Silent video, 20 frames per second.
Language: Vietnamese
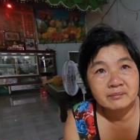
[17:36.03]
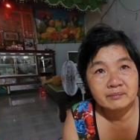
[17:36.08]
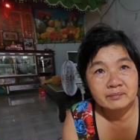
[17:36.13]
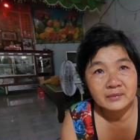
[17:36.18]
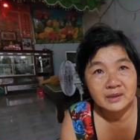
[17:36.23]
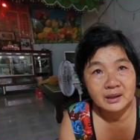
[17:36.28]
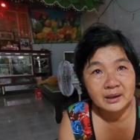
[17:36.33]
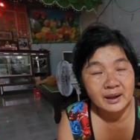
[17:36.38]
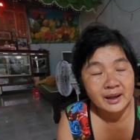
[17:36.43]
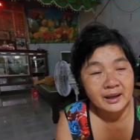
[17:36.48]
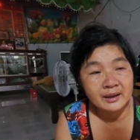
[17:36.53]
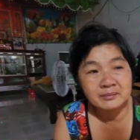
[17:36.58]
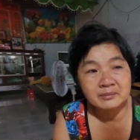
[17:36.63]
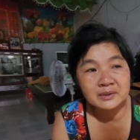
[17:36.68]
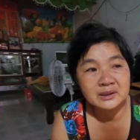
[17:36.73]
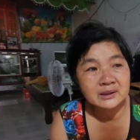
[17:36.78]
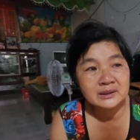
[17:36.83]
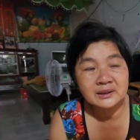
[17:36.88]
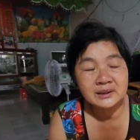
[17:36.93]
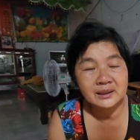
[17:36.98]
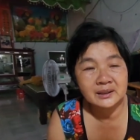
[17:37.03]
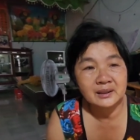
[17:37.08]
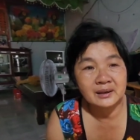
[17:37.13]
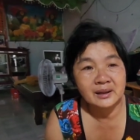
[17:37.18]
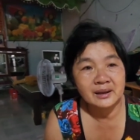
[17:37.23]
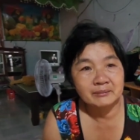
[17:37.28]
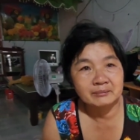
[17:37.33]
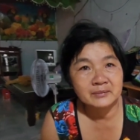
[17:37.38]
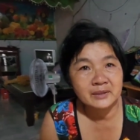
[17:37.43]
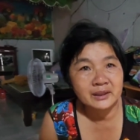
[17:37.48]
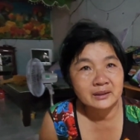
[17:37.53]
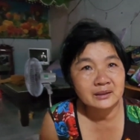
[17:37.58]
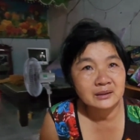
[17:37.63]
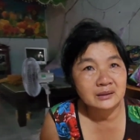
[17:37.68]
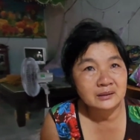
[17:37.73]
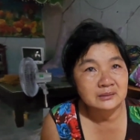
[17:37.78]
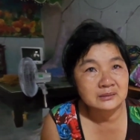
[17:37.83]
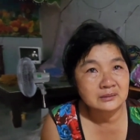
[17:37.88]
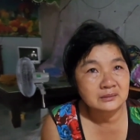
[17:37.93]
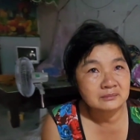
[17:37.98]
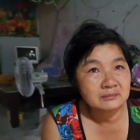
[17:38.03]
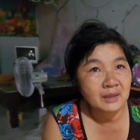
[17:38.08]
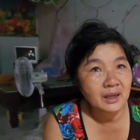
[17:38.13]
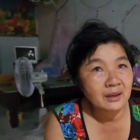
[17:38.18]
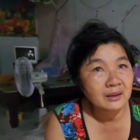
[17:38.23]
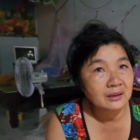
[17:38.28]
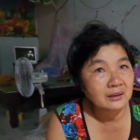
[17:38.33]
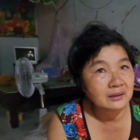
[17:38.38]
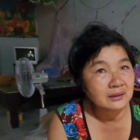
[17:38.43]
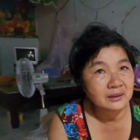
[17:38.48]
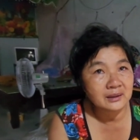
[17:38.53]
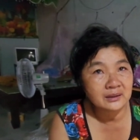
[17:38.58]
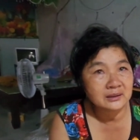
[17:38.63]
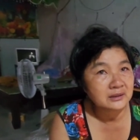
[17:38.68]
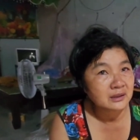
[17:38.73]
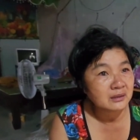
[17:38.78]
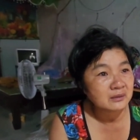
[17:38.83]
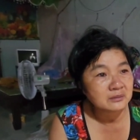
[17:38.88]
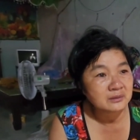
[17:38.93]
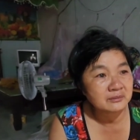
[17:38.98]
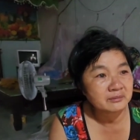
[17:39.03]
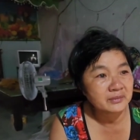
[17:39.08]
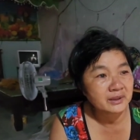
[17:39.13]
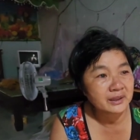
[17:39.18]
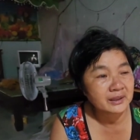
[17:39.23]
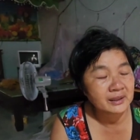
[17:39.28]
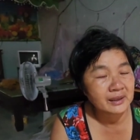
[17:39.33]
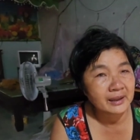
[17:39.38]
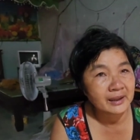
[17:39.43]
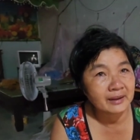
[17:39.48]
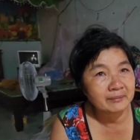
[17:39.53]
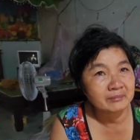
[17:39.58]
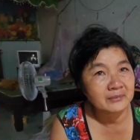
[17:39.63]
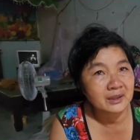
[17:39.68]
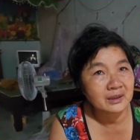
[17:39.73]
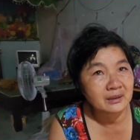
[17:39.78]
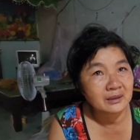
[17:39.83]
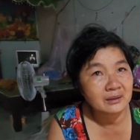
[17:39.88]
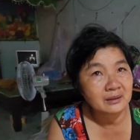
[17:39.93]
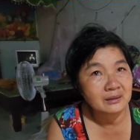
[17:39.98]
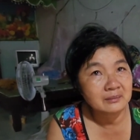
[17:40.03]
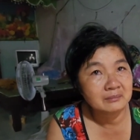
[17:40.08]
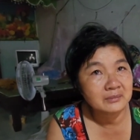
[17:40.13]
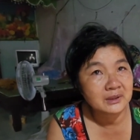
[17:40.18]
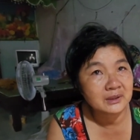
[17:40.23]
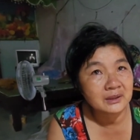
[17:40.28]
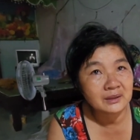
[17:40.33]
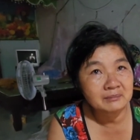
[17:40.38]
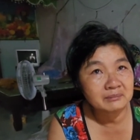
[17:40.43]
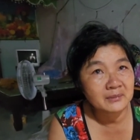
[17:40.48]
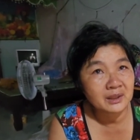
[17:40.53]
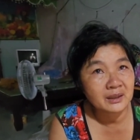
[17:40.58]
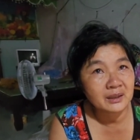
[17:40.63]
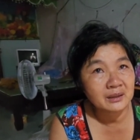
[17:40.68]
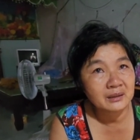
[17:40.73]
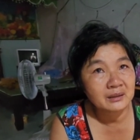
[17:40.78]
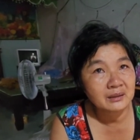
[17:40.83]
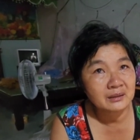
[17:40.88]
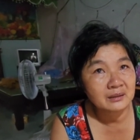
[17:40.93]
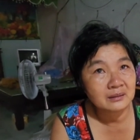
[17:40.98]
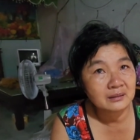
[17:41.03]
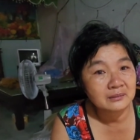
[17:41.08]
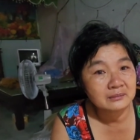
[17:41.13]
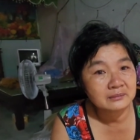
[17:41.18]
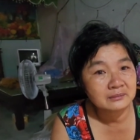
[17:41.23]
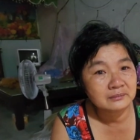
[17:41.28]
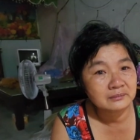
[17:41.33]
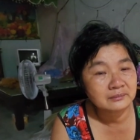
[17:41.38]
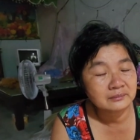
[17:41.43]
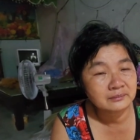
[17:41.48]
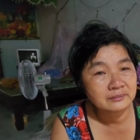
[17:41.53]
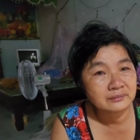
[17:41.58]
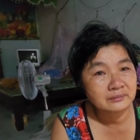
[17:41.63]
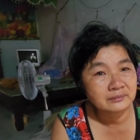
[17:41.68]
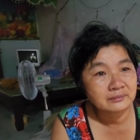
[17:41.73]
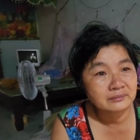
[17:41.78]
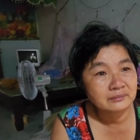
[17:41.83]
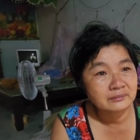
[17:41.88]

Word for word: dạ. giờ ai mướn gì làm nấy bắn dạ. hết vé số đi làm gì đó là mượn làm thuê gì dạ